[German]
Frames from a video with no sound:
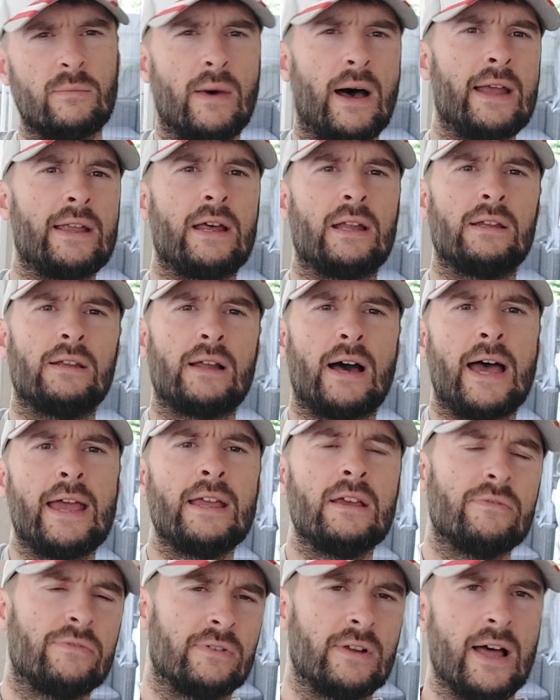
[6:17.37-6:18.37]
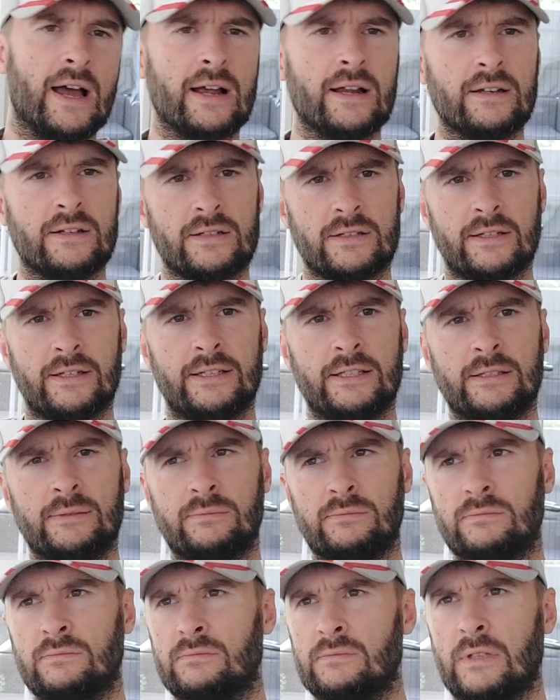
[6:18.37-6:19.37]
Meiner hat ihn reingeflankt,
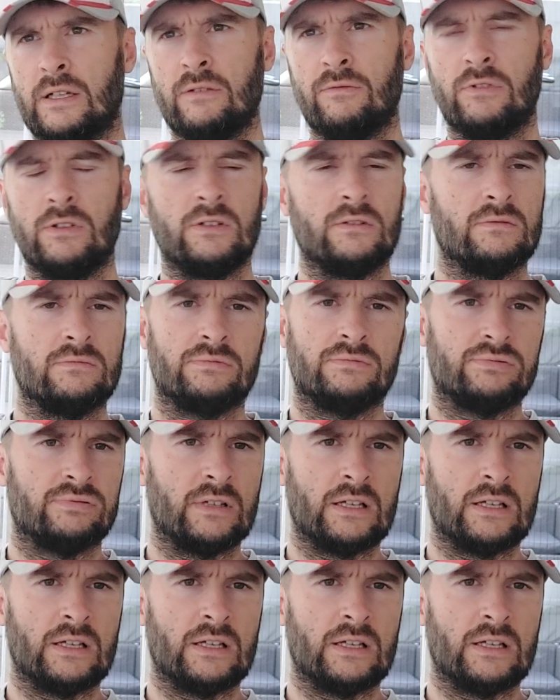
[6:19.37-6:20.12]
ähm, irgendwie,